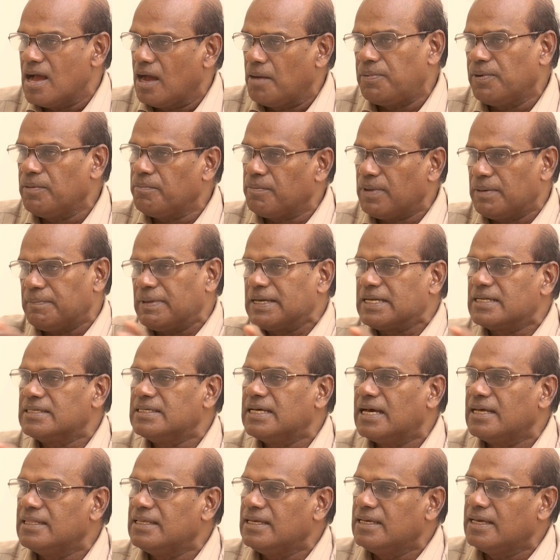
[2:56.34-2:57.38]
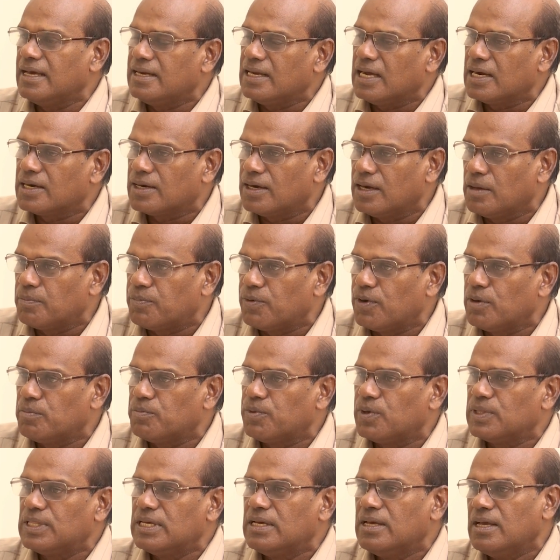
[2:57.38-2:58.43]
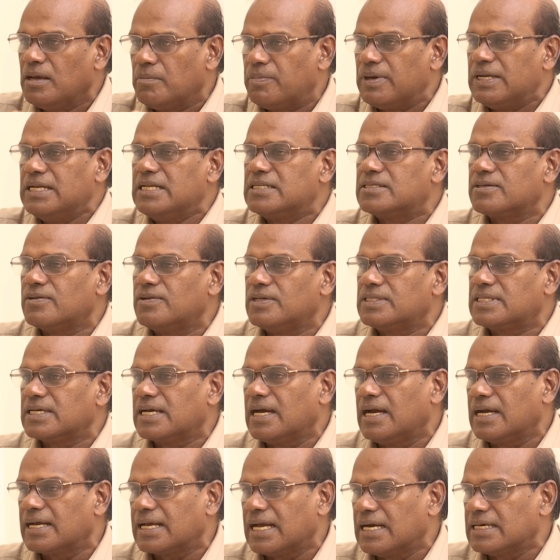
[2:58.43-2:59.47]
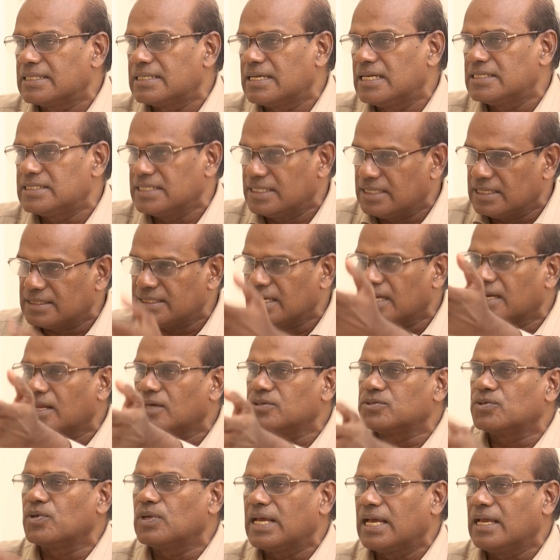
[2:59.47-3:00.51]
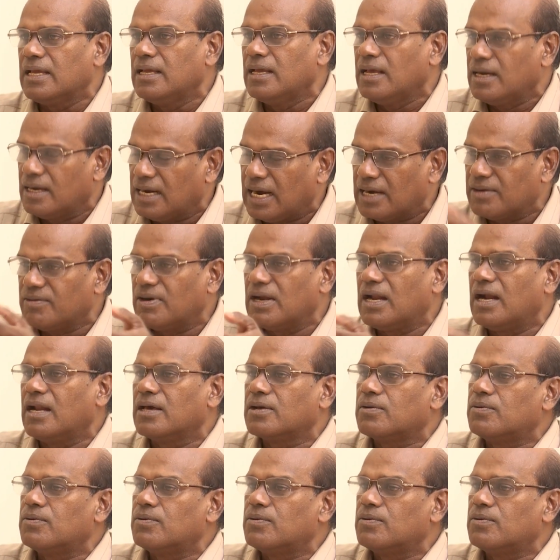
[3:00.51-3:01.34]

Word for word: அப்போ மற்ற ஜாதி ஏரியாக்குள்ளே போகும்போது பன்னீர்செல்வத்துக்காக கேட்கத்தான் இதைத்தான் நான் சொன்னேன் நான் நல்லாள